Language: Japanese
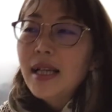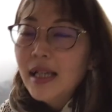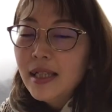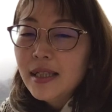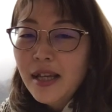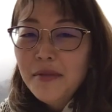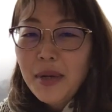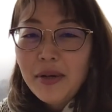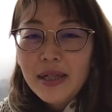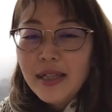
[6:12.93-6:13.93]
えー、
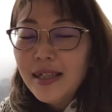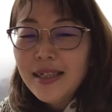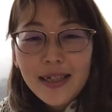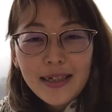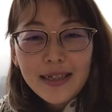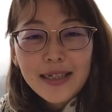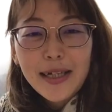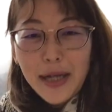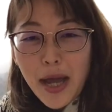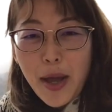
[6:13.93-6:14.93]
テーマは何がいい
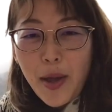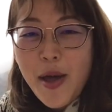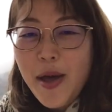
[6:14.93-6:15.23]
かな